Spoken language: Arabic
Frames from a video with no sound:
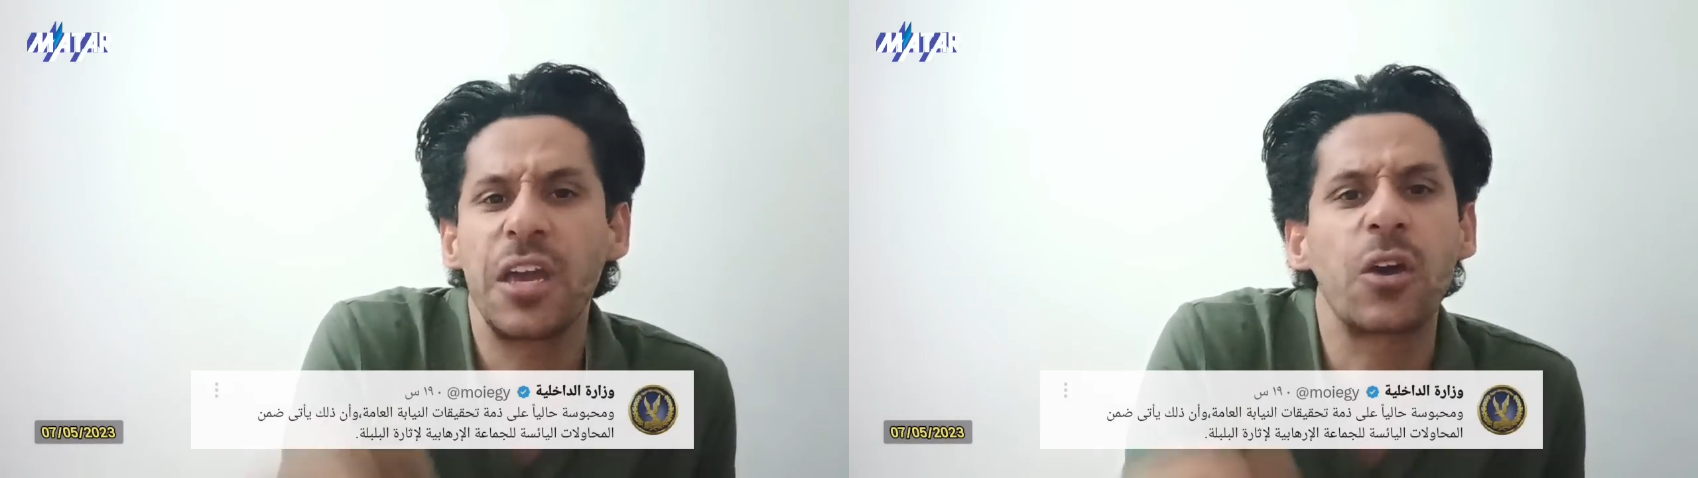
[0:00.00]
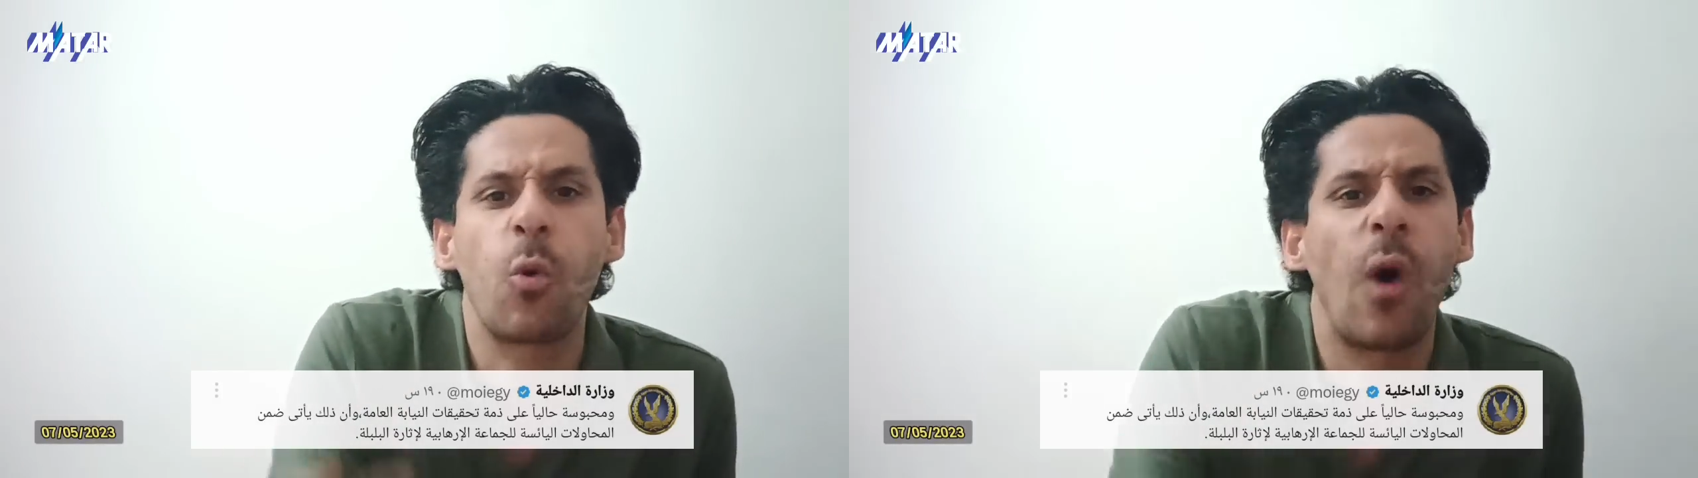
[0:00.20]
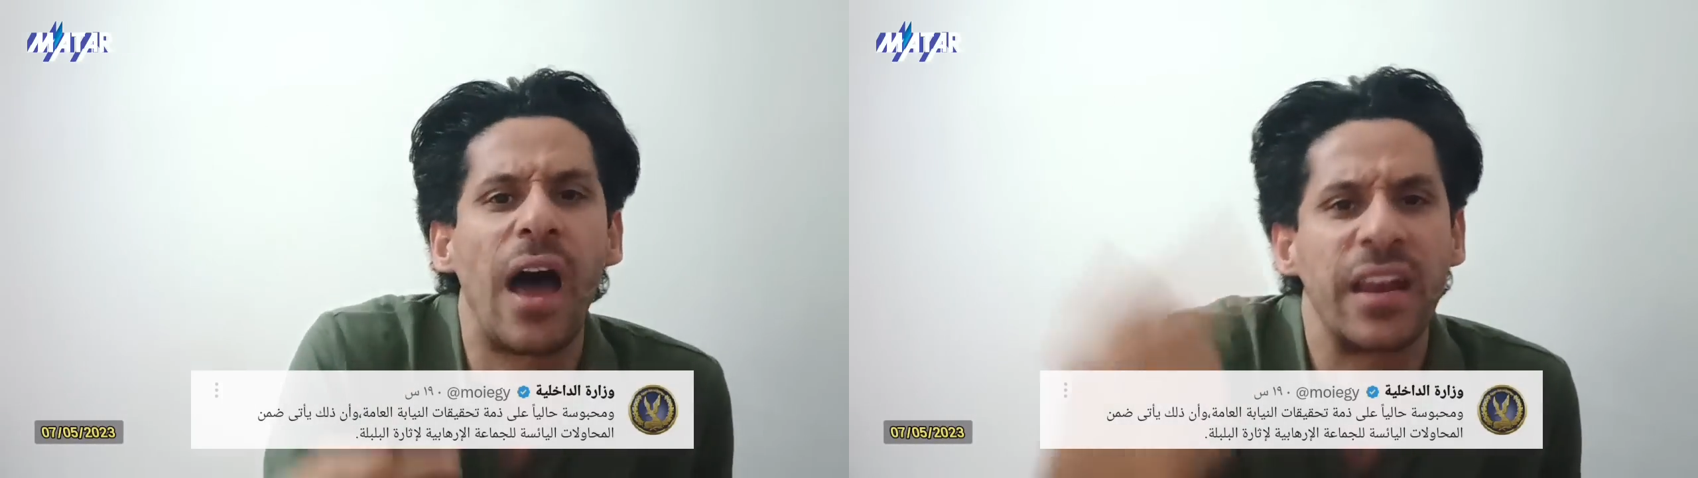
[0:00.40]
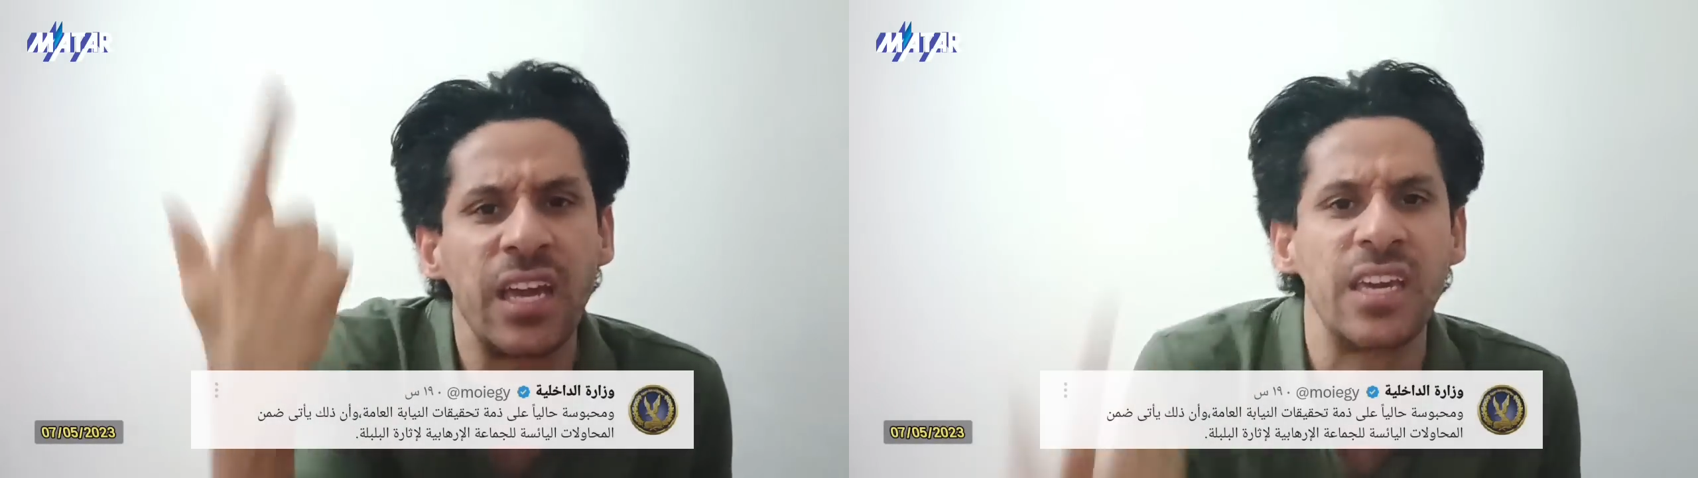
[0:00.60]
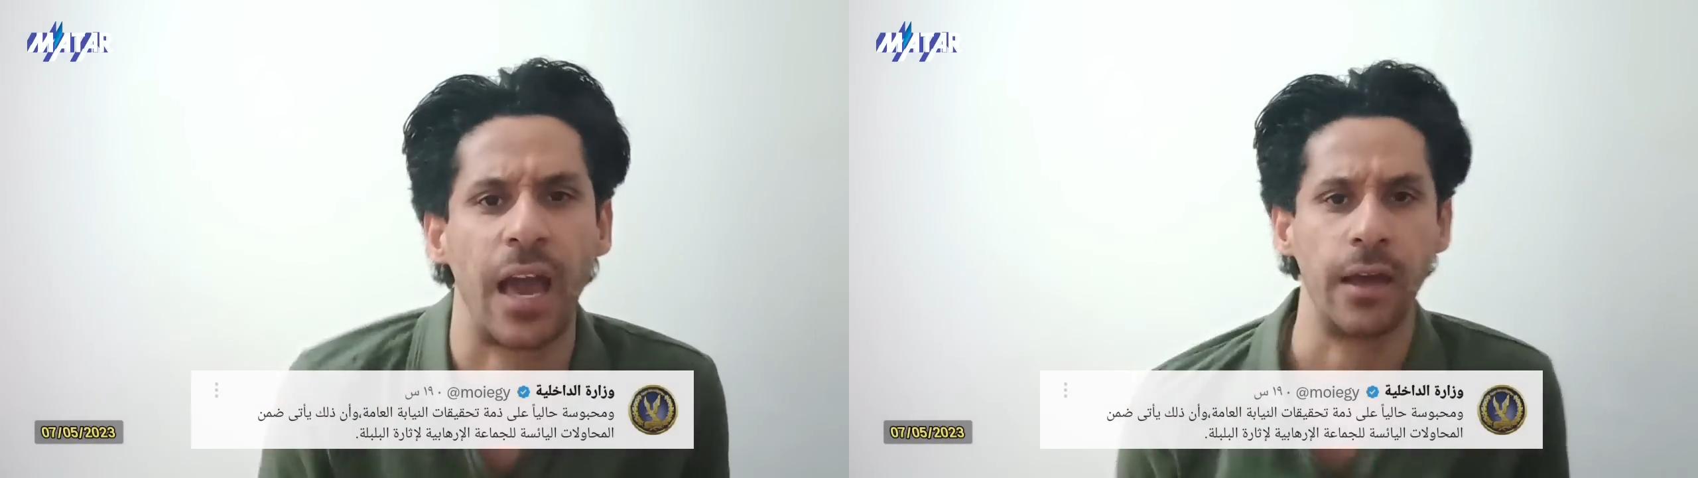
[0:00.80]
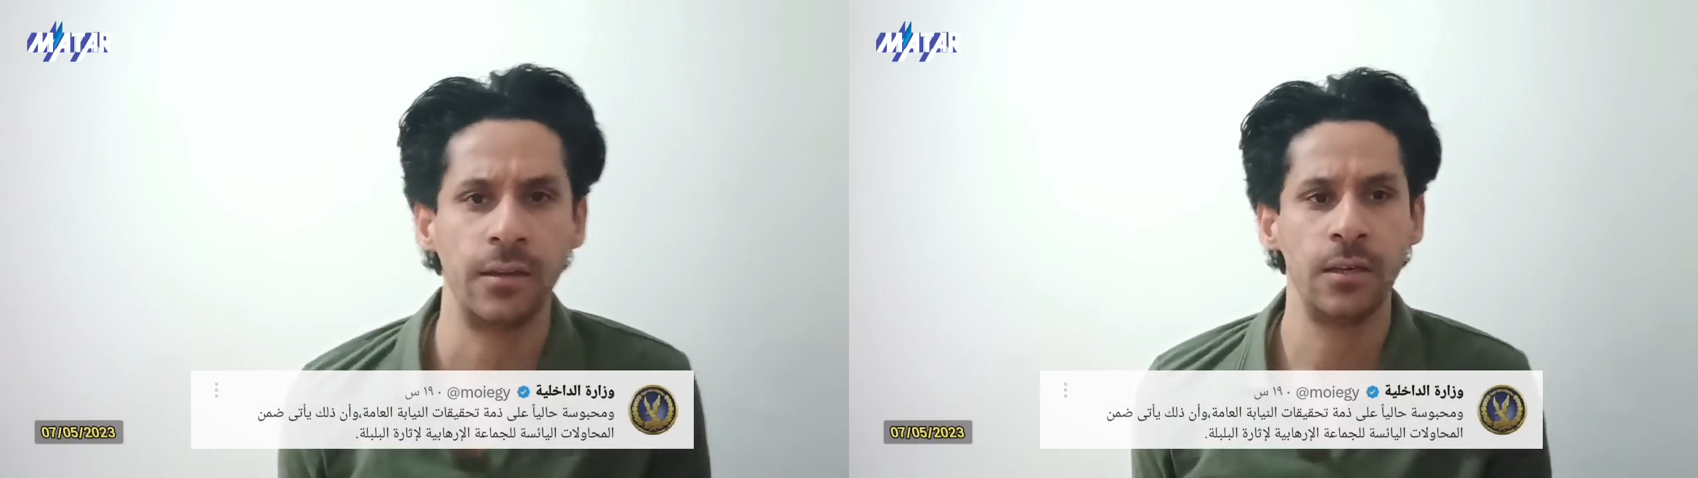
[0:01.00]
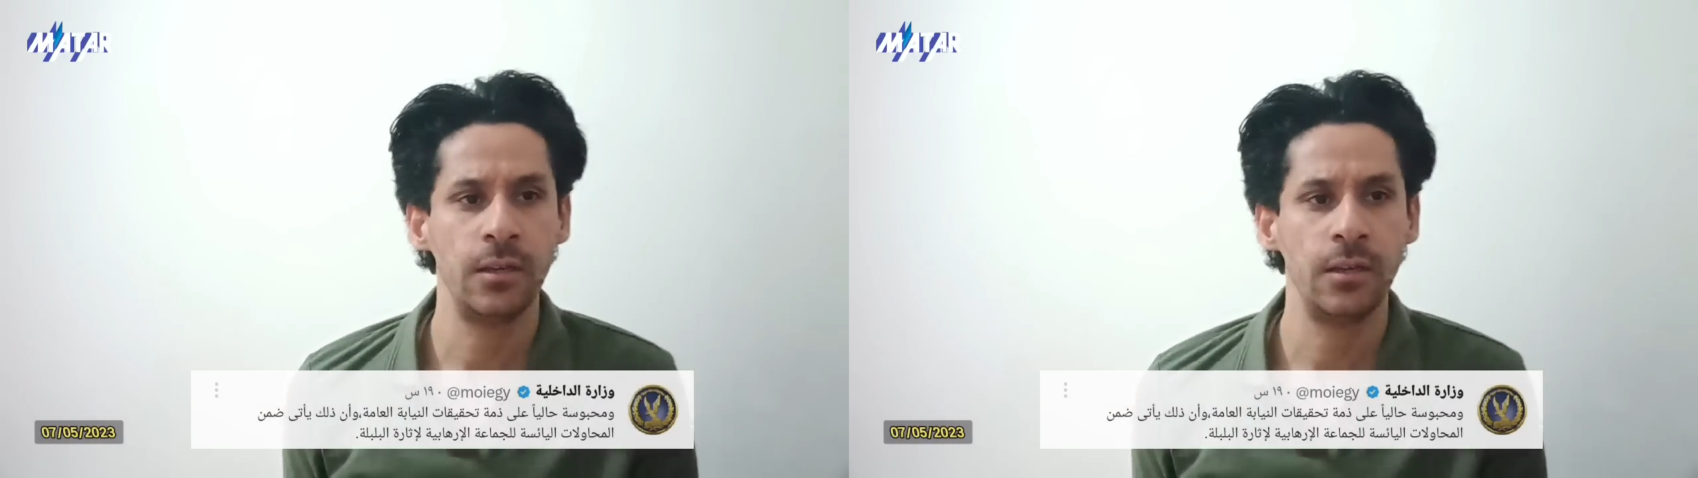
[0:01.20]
إخوانية